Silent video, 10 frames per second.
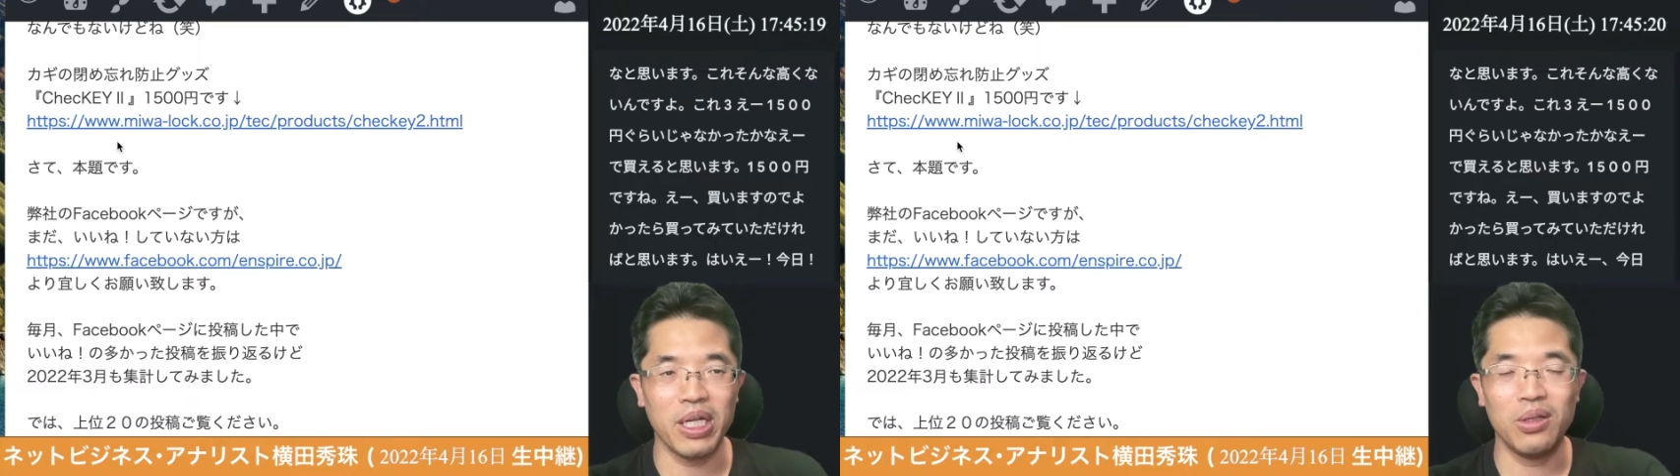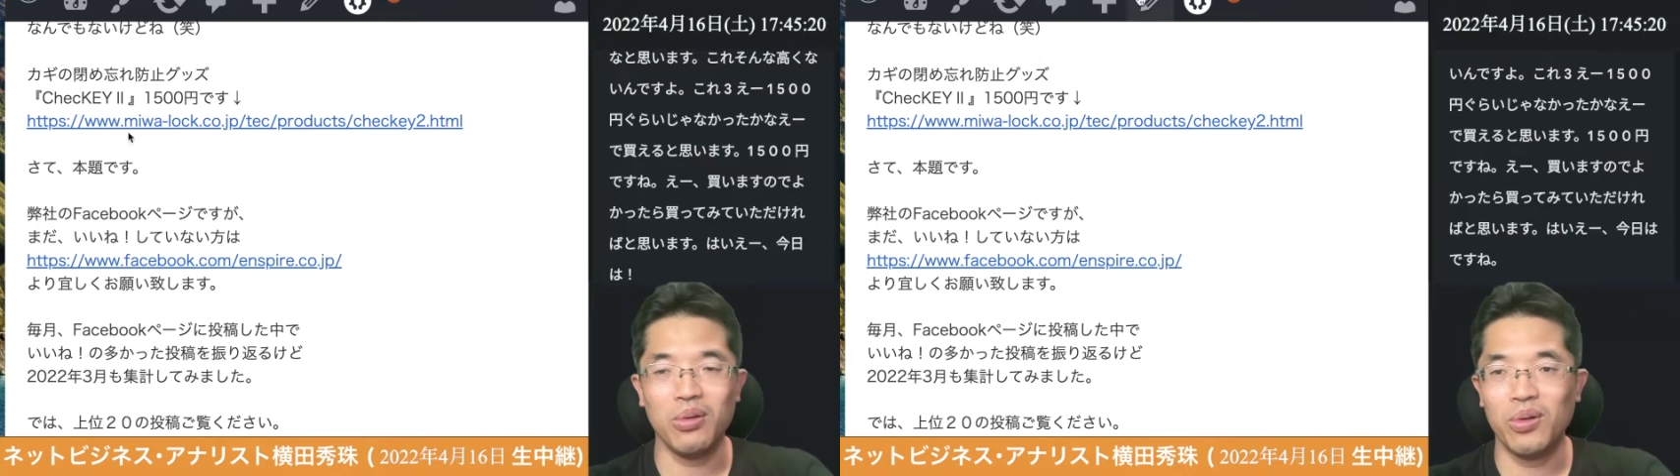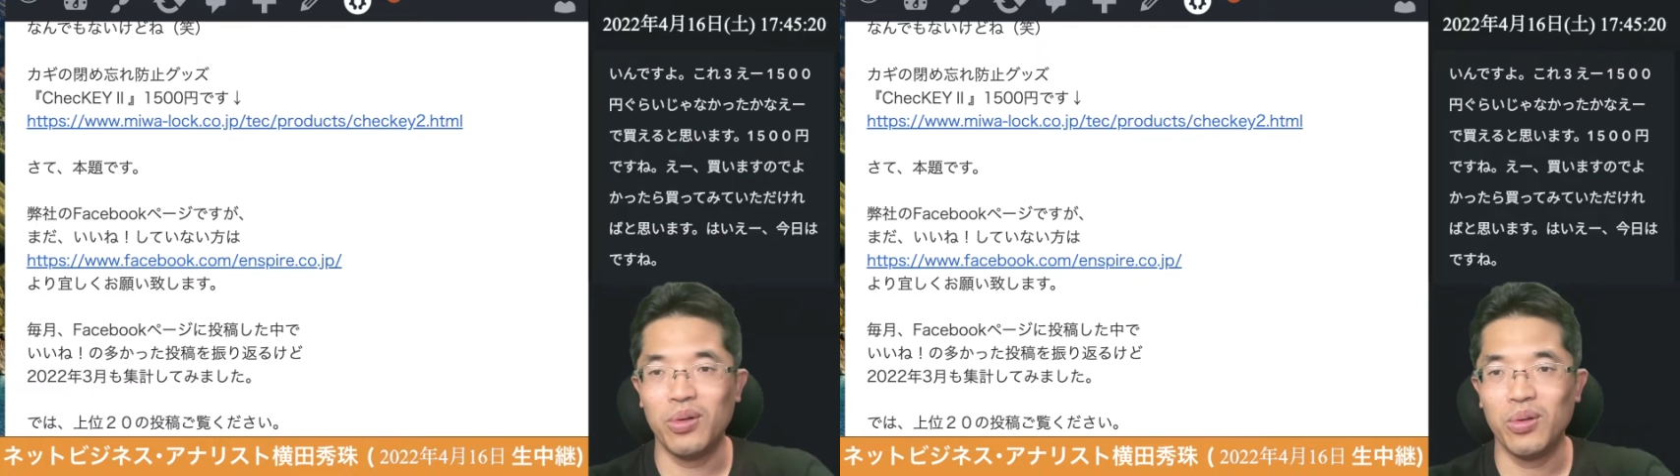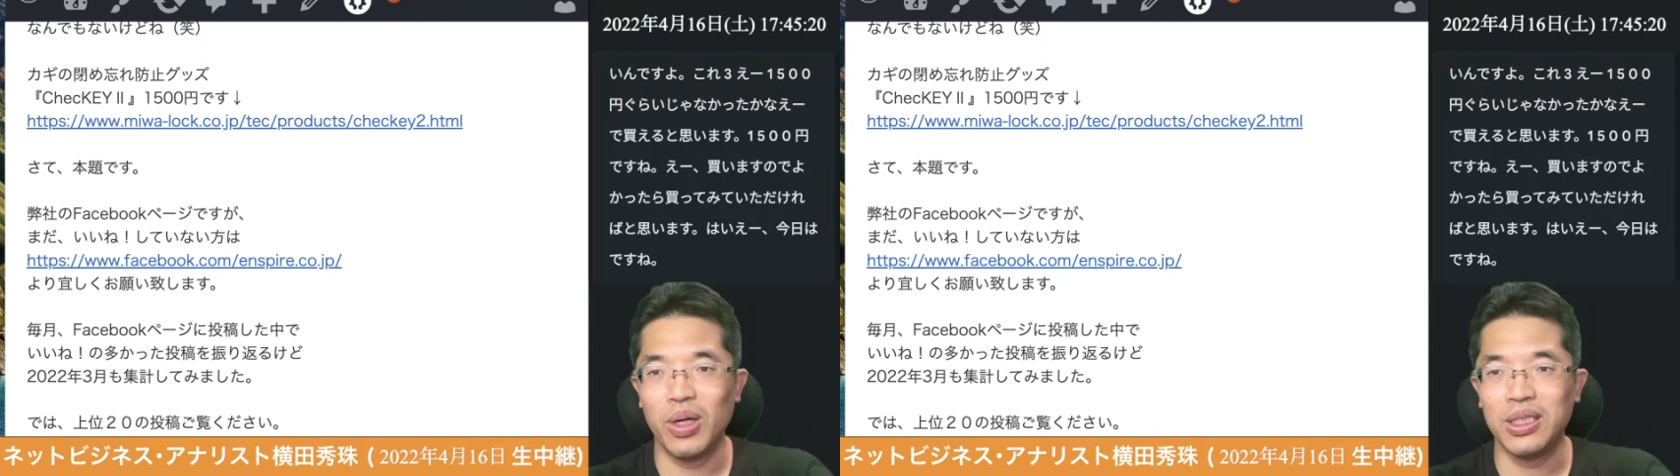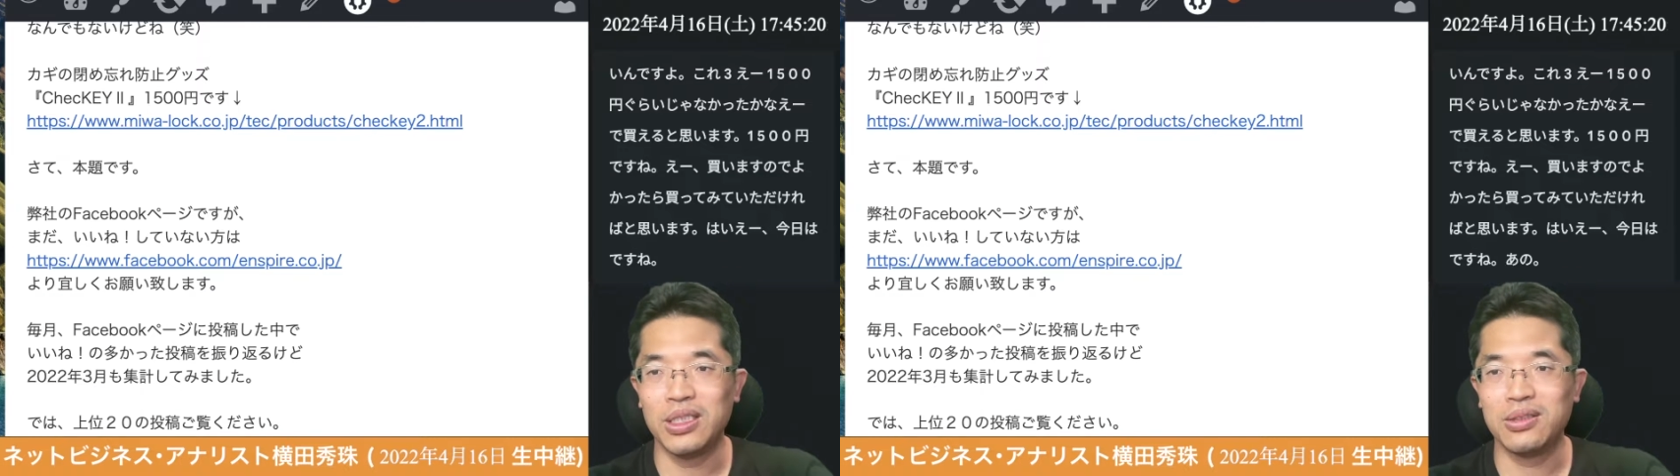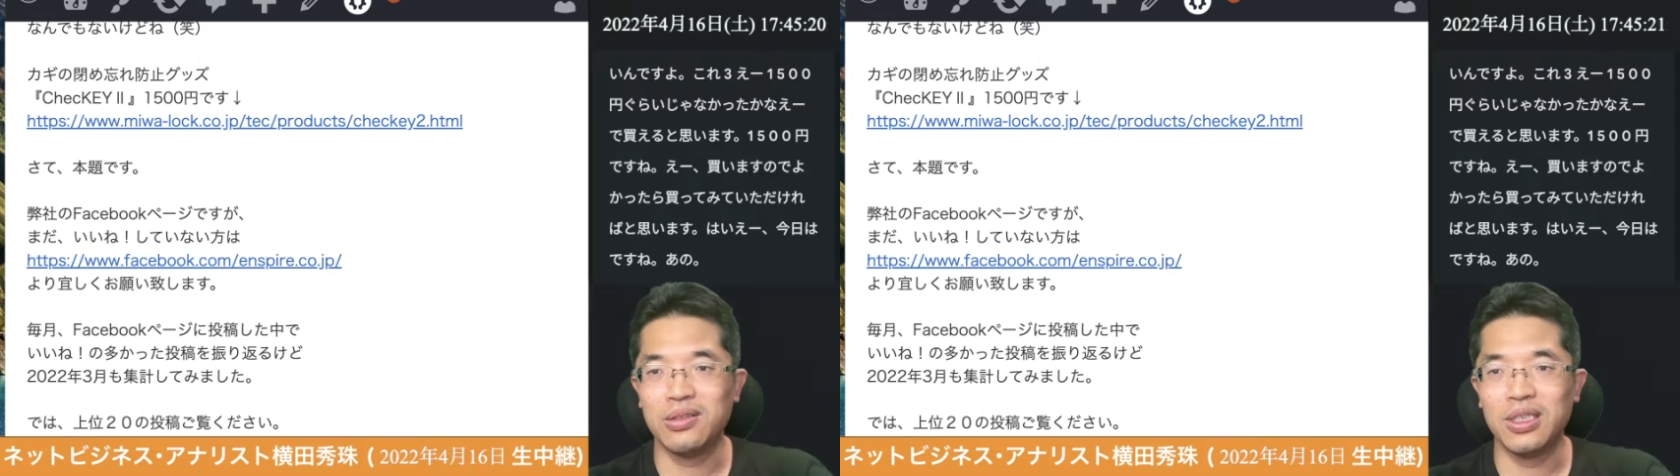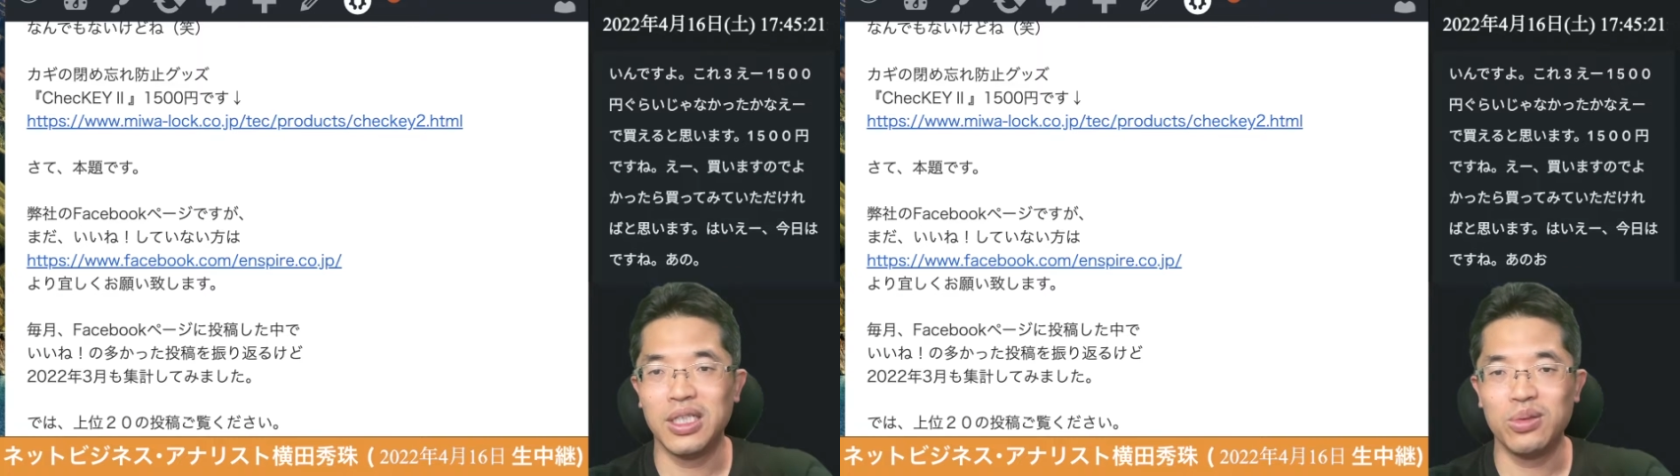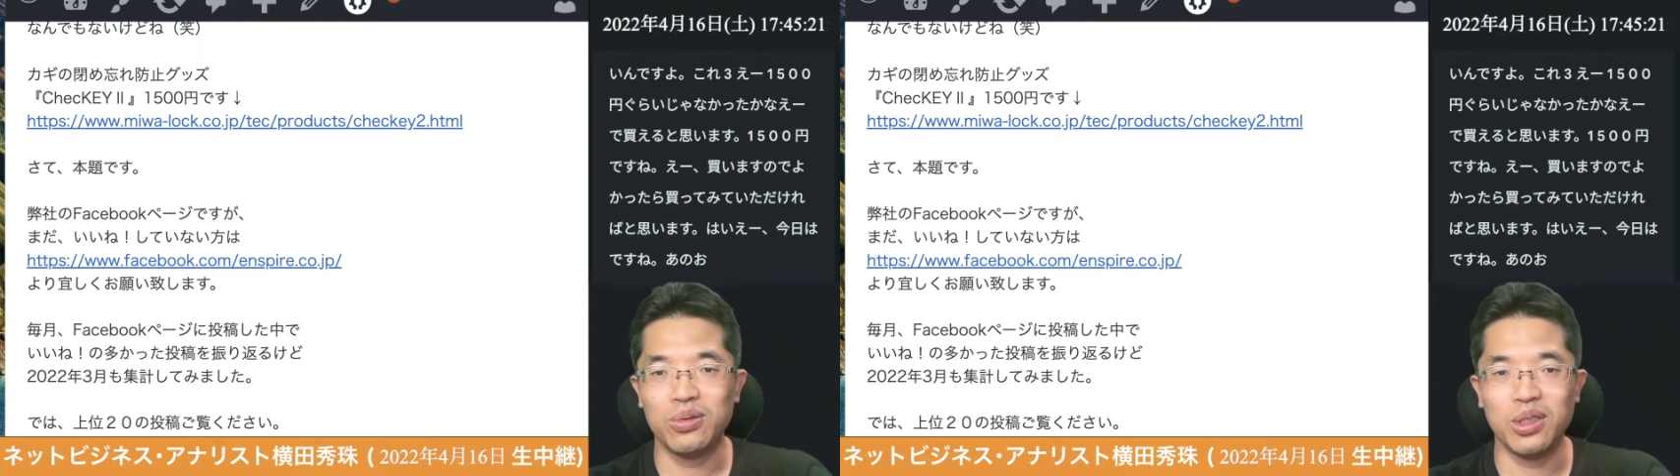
あのお話する内容っ